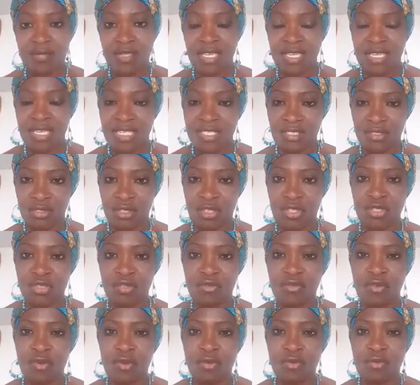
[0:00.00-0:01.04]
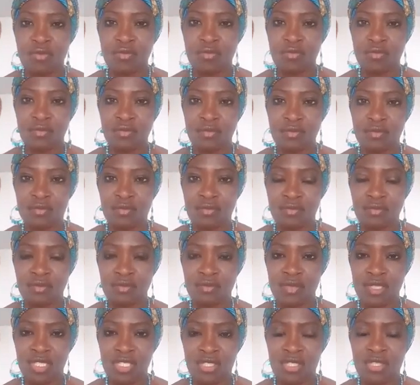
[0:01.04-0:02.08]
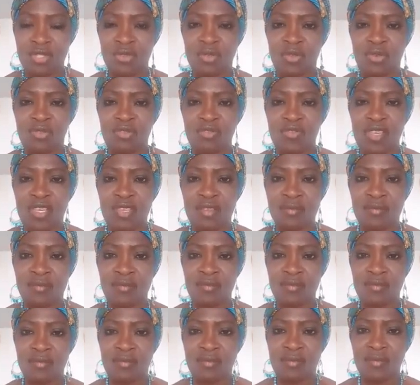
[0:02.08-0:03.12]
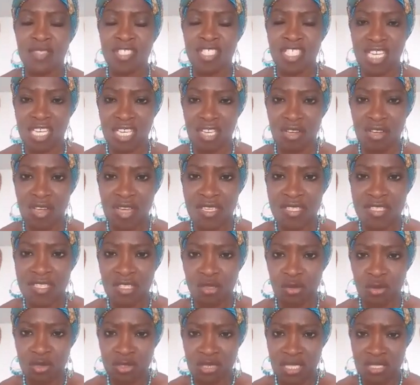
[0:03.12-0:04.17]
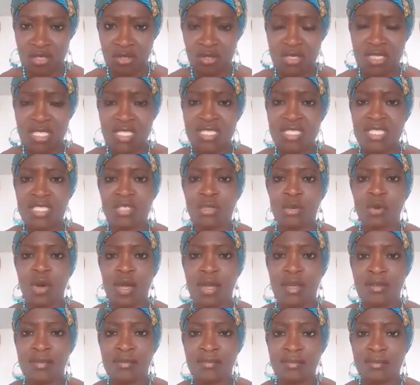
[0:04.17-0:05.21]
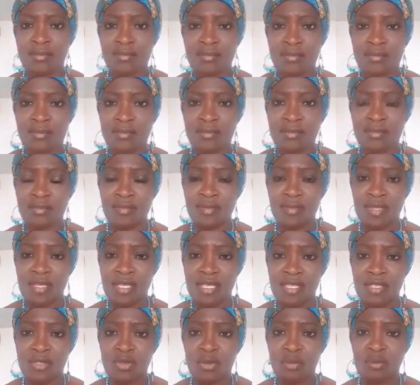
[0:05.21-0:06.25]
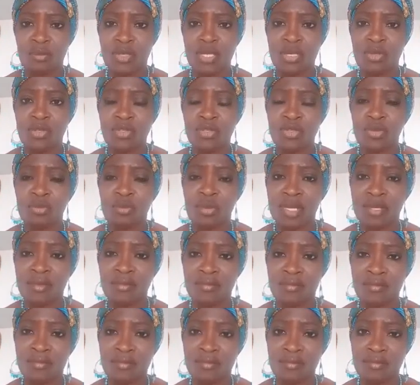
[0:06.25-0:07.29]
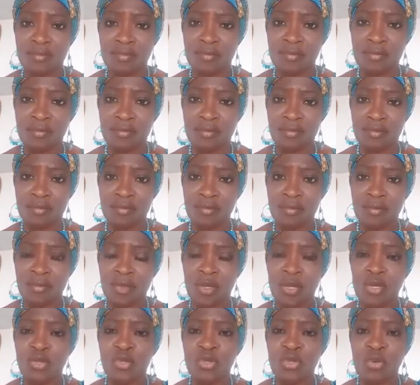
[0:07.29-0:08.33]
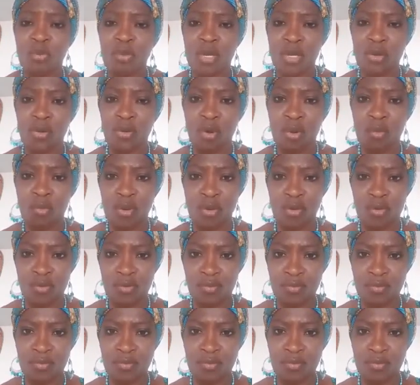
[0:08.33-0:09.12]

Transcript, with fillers: Et les deux chevaux, ils se sont levés. Chacun a aidé l'autre à se tenir droit. Et ils ont pris le chemin. Un chemin commun.